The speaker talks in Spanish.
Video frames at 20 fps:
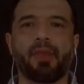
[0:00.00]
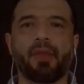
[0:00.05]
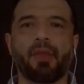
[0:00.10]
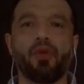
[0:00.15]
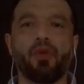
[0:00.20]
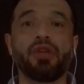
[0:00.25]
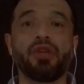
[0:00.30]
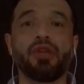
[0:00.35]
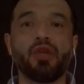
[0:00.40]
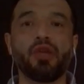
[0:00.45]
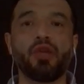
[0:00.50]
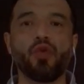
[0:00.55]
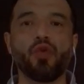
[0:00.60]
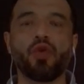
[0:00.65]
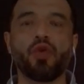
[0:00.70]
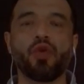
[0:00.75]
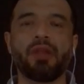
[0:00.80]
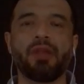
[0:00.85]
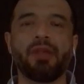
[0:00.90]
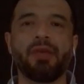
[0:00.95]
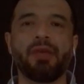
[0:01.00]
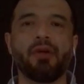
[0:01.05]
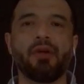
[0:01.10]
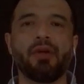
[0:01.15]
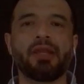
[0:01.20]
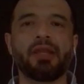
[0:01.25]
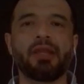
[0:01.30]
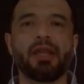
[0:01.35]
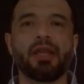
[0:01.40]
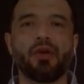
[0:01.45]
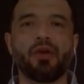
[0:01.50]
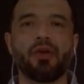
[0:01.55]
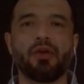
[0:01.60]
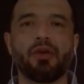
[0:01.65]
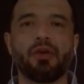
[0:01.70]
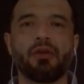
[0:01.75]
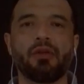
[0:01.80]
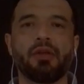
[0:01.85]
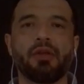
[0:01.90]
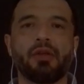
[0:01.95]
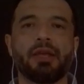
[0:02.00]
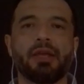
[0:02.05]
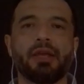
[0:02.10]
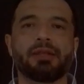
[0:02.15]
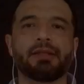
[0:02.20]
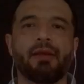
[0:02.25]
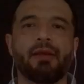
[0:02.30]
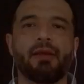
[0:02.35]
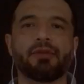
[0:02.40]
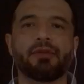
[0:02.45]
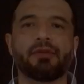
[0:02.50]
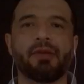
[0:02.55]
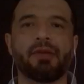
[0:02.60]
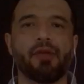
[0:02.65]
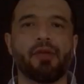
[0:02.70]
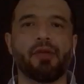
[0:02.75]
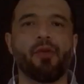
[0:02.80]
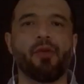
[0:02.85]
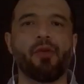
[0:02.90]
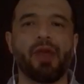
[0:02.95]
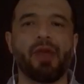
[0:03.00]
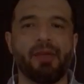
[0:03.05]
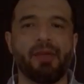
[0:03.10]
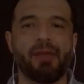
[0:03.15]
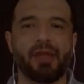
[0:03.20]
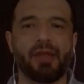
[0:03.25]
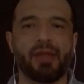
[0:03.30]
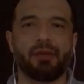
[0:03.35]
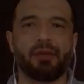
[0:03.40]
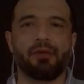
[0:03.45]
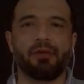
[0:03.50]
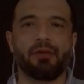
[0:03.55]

continúo con el video anterior donde estábamos hablando de modelamiento.